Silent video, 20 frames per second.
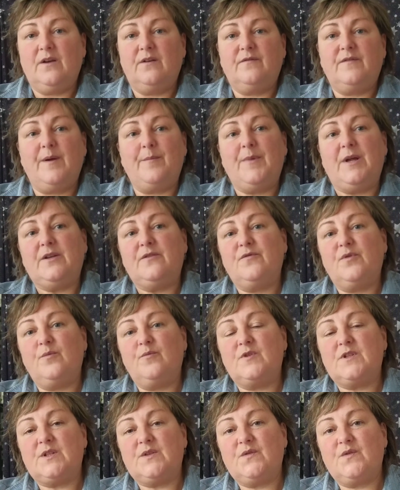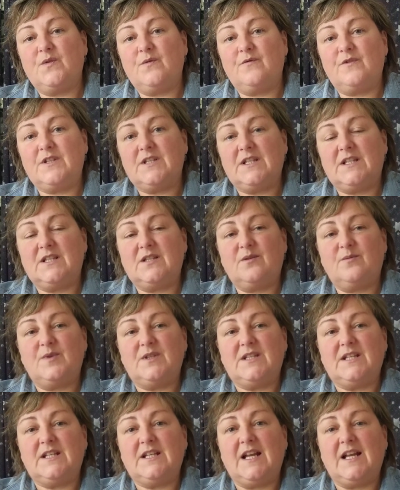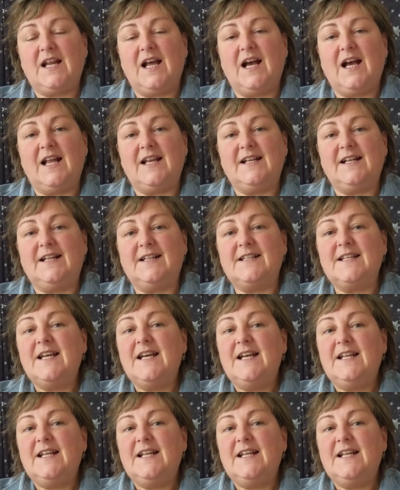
wenn man 50-50 so ein bisschen danach handelt,